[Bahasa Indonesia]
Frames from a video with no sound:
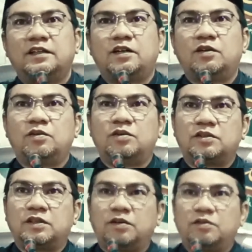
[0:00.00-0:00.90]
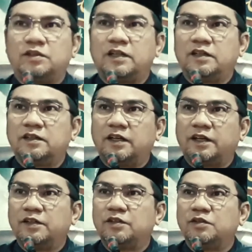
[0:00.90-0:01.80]
kalau otak orang
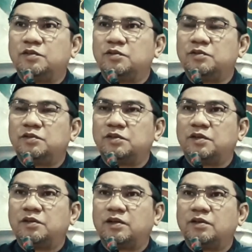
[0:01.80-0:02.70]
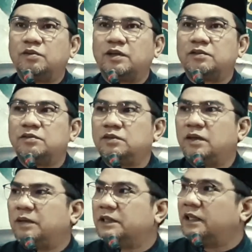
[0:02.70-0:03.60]
lain itu otak orang luar itu
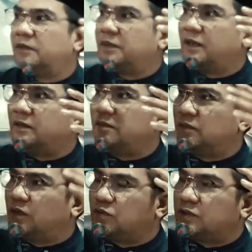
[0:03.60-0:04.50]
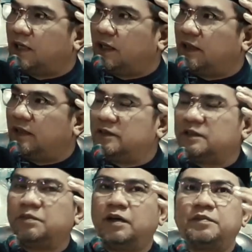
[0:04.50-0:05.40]
udah banyak pak udah rusak
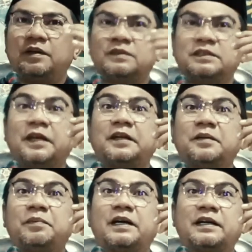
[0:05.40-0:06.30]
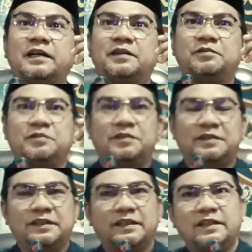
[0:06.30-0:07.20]
sebab apa sering dipakai bu
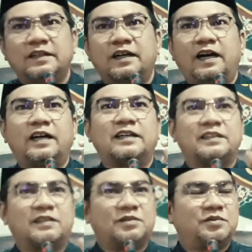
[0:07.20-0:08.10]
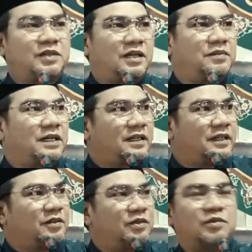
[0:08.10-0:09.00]
ah kita kurang
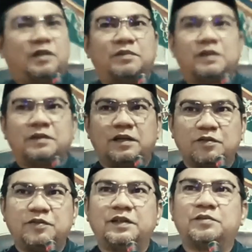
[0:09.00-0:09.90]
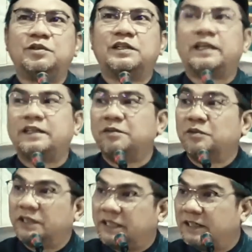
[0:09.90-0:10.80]
makai untuk amar ma'ruf nahi mungkar nih
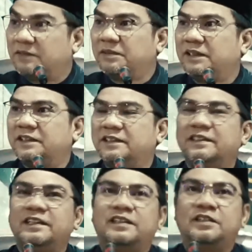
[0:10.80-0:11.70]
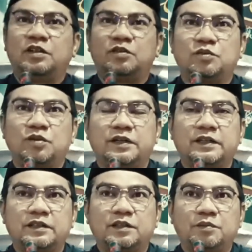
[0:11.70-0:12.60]
mungkin pak ya. nah itulah yang
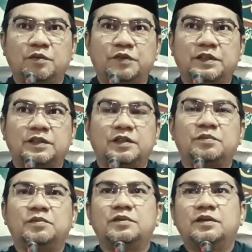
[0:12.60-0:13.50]
kita berfikir, bu